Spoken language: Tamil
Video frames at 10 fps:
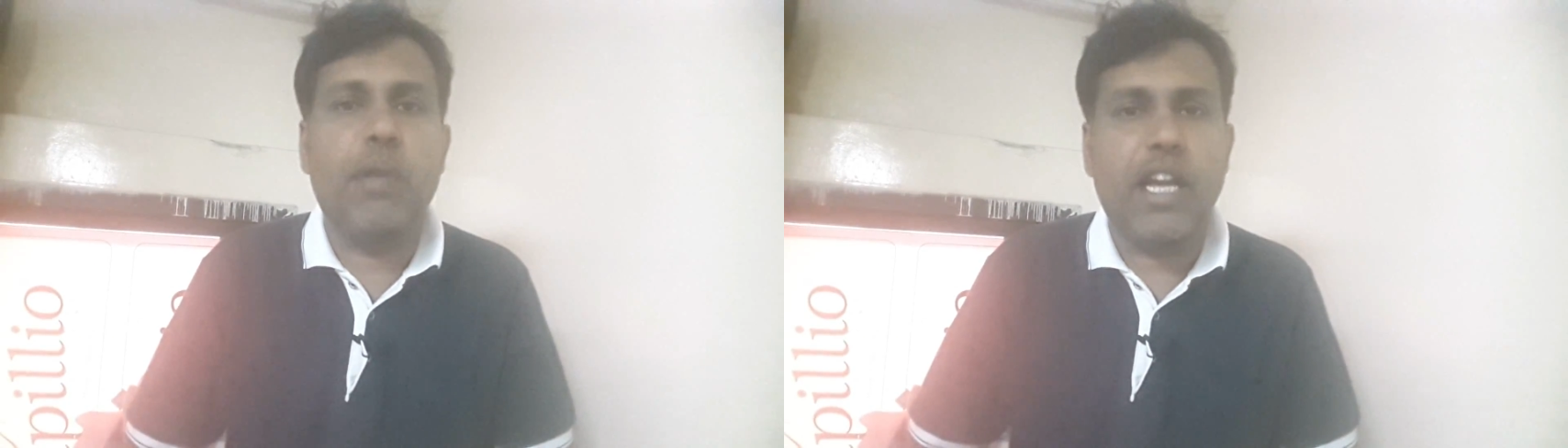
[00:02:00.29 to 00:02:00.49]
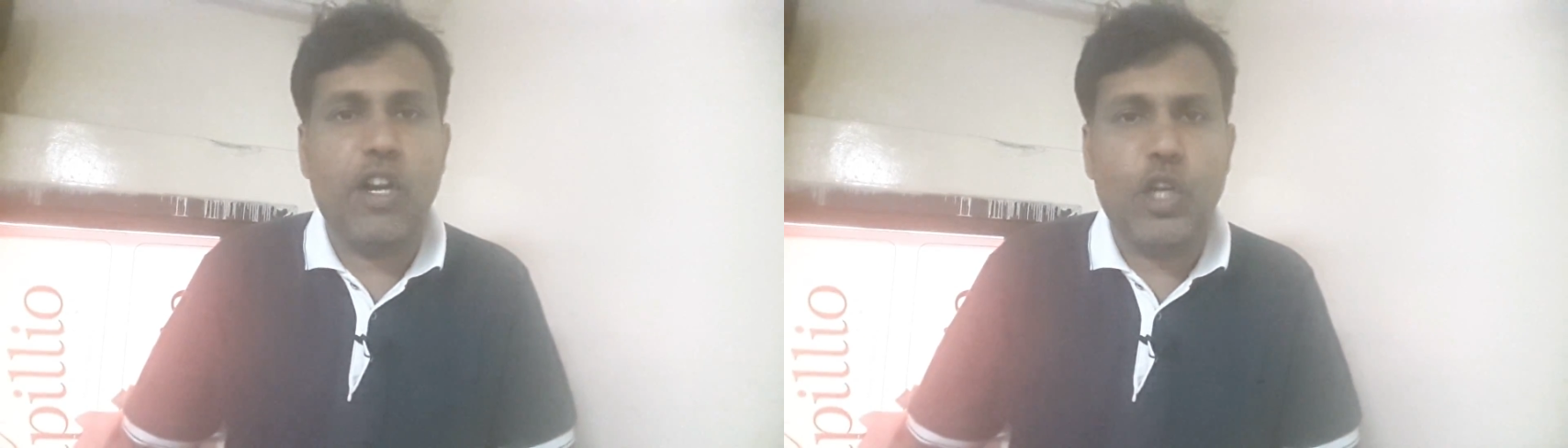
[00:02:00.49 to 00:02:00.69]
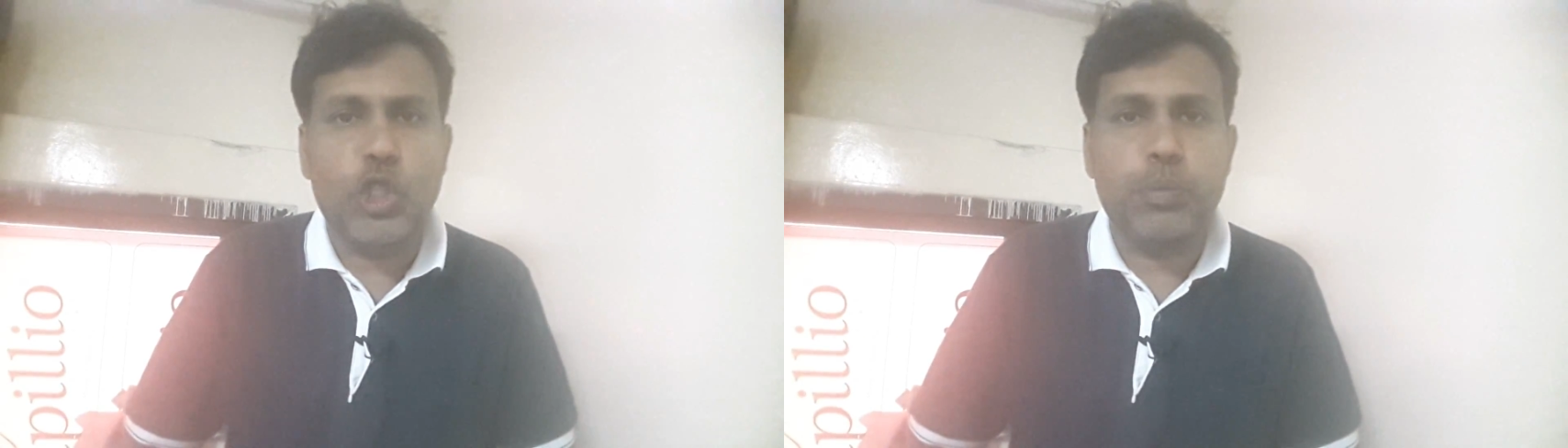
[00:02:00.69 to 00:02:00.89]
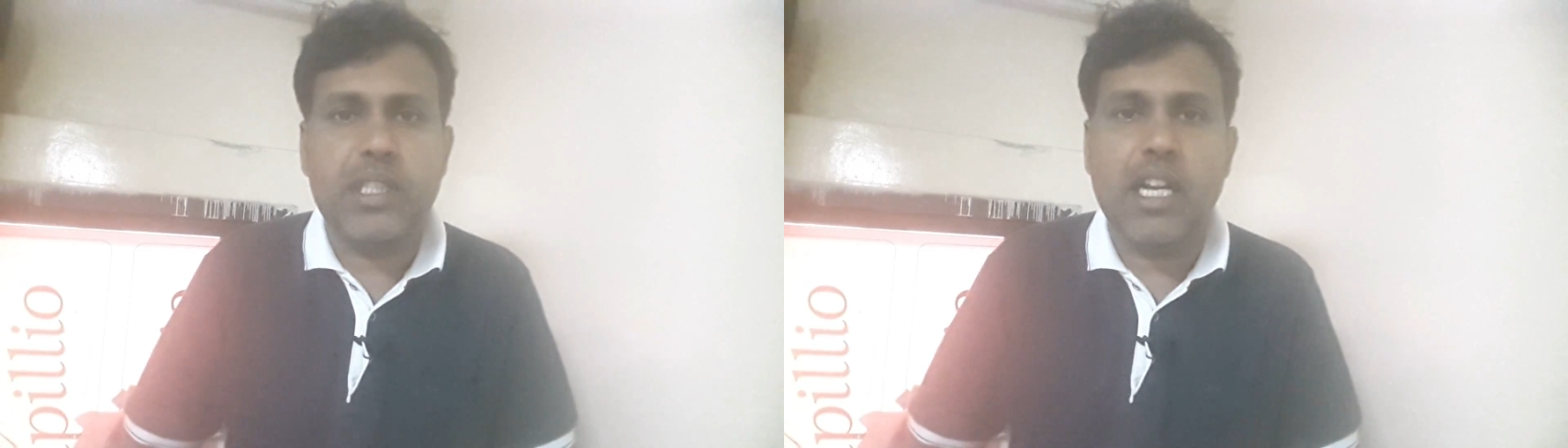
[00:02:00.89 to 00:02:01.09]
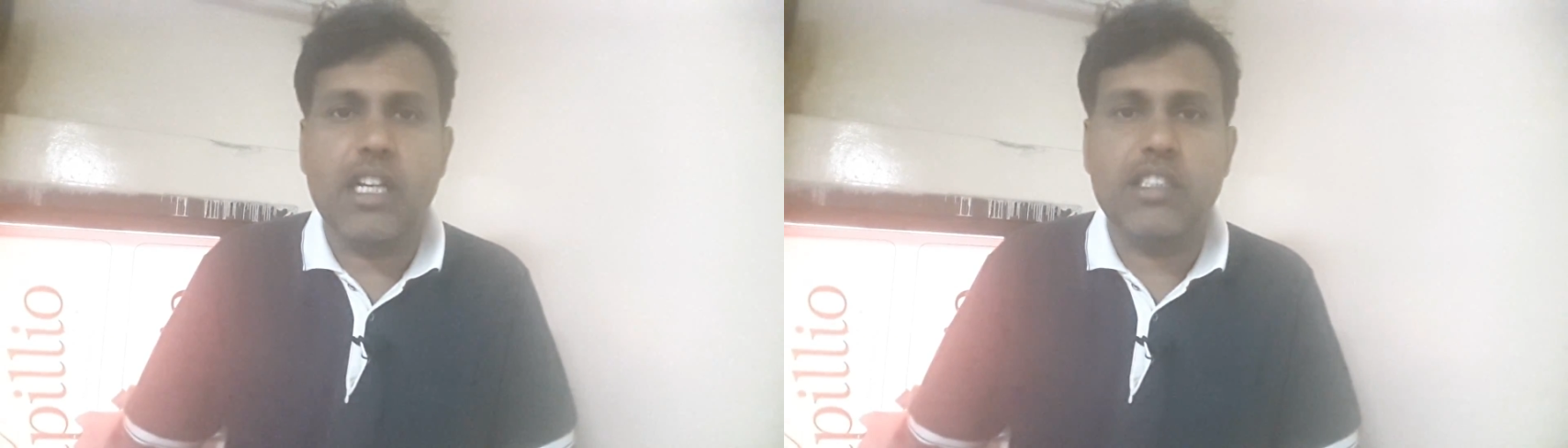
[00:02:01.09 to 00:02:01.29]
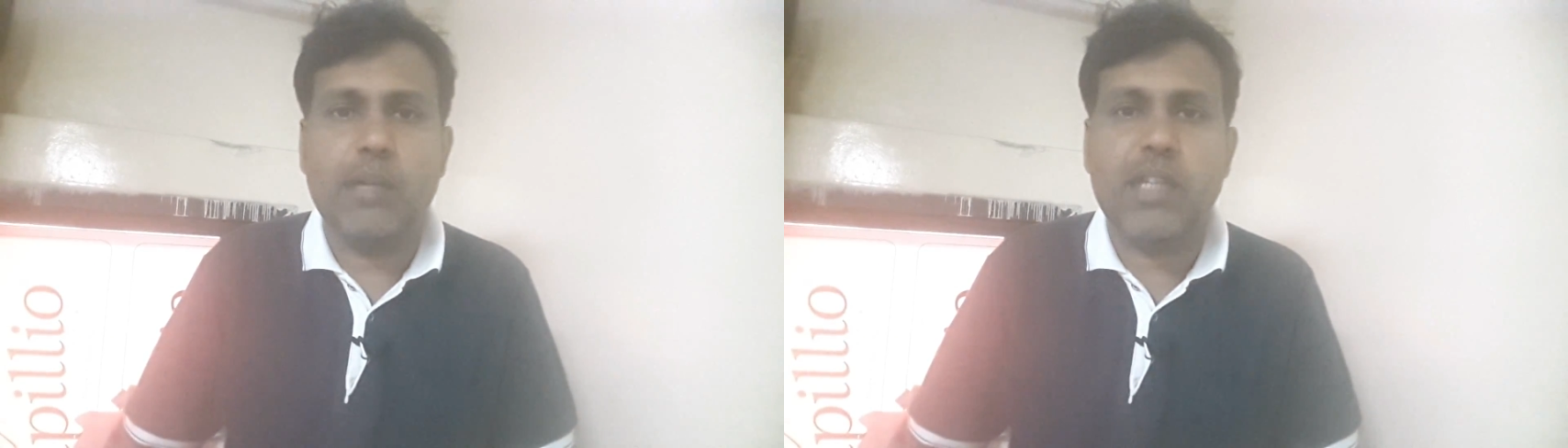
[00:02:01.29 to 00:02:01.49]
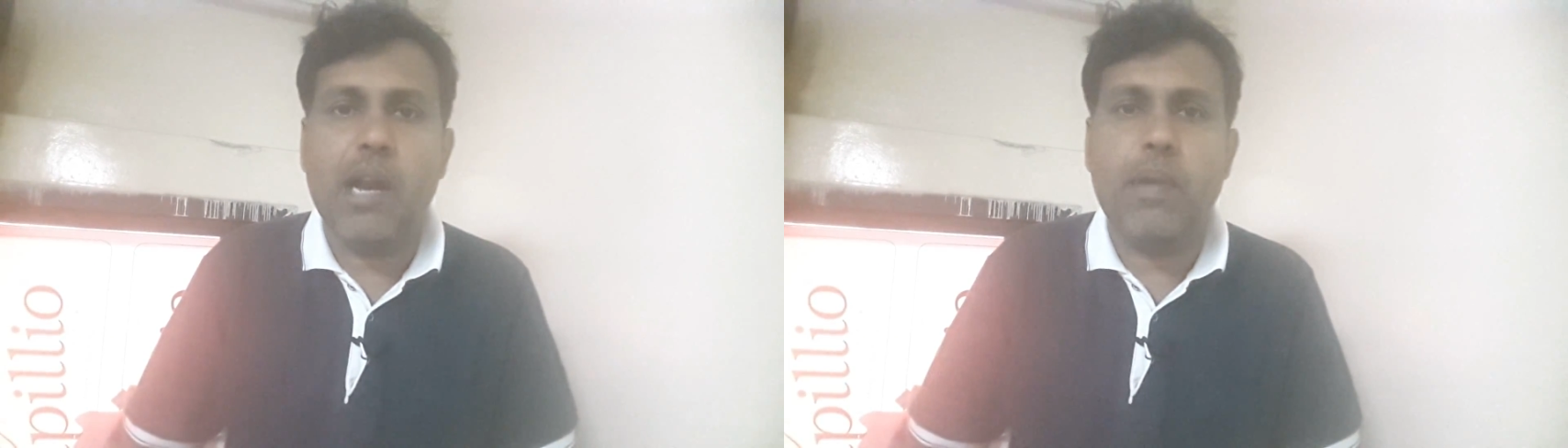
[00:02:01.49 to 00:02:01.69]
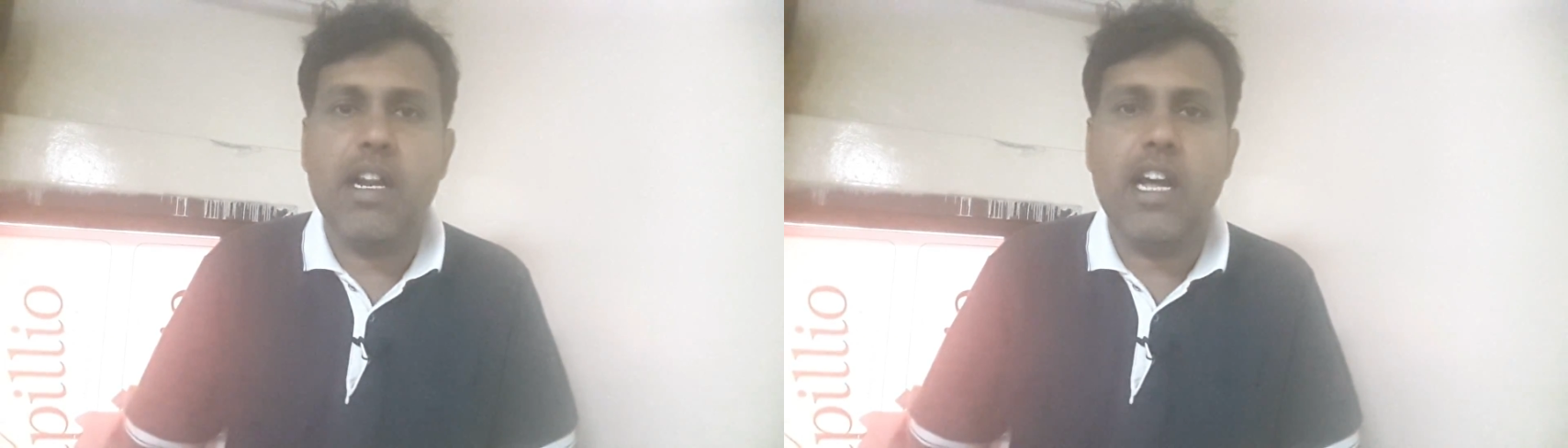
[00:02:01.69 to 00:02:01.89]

அப்படியே என்னோடய யூடியூப் சேனலுக்கு சப்ஸ்கிரைப்